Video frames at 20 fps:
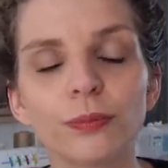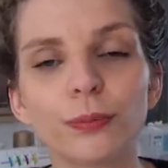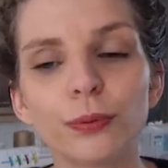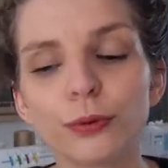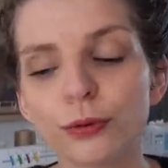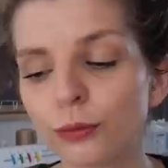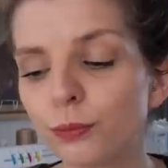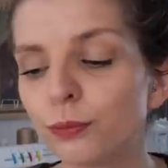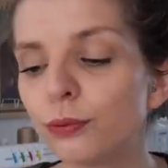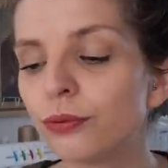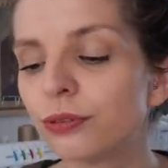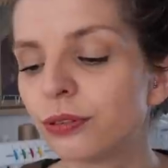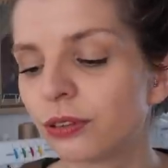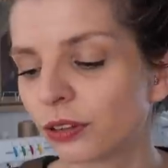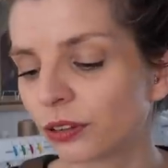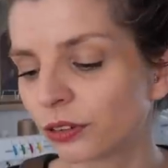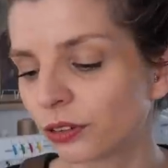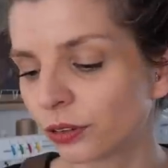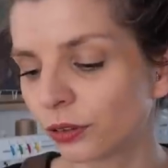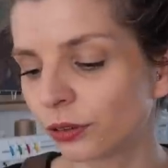plus
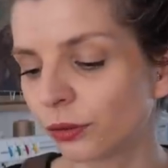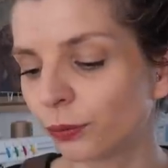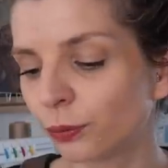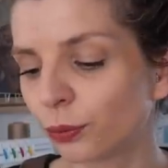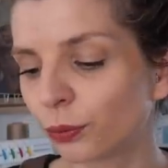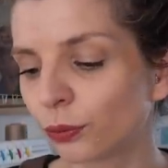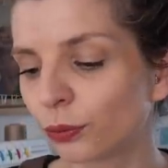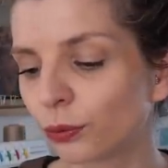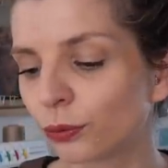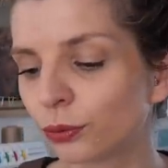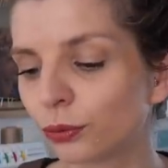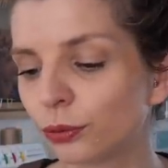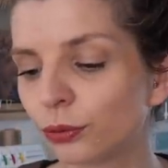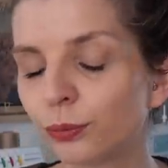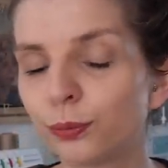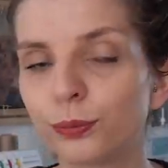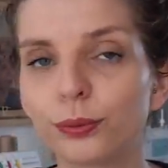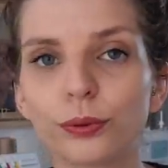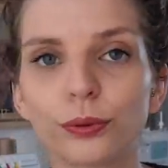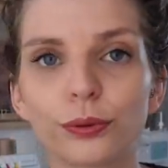bouffantes pour le
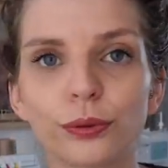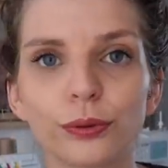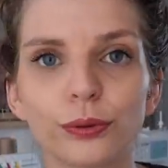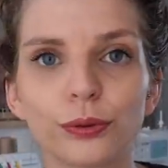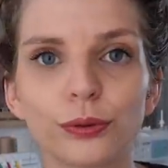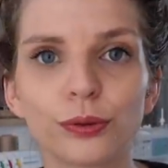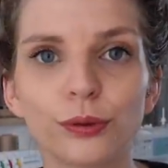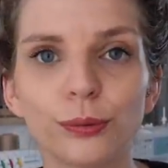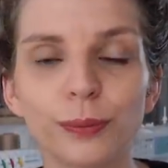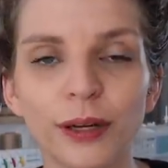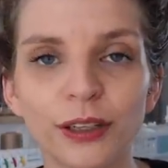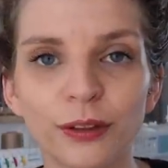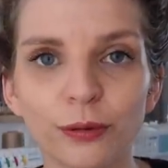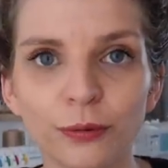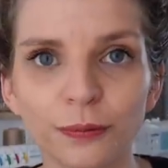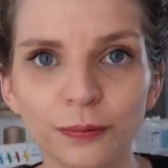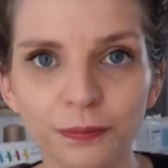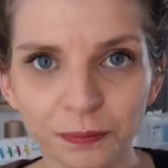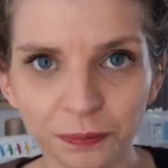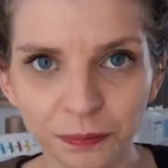coup pour ce
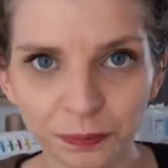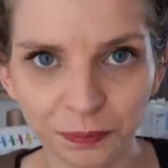patron.